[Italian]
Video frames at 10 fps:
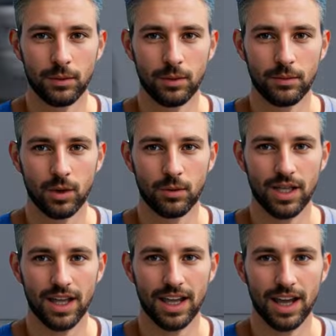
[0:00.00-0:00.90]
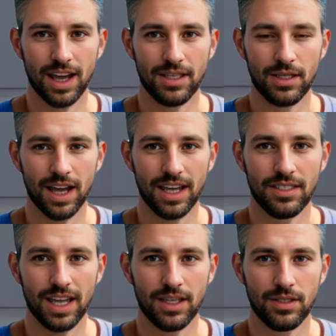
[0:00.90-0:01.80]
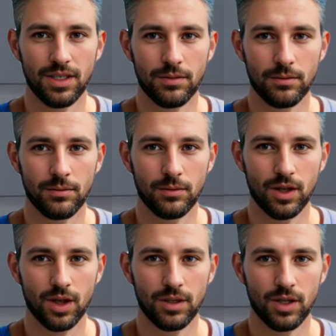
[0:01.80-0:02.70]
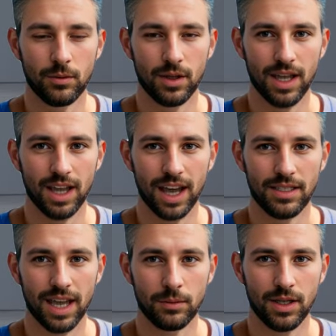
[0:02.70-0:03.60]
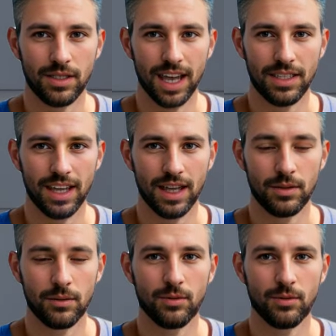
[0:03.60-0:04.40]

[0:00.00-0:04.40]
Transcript: Benvenuti nella galassia Rattix. Crossover elegante e versatile,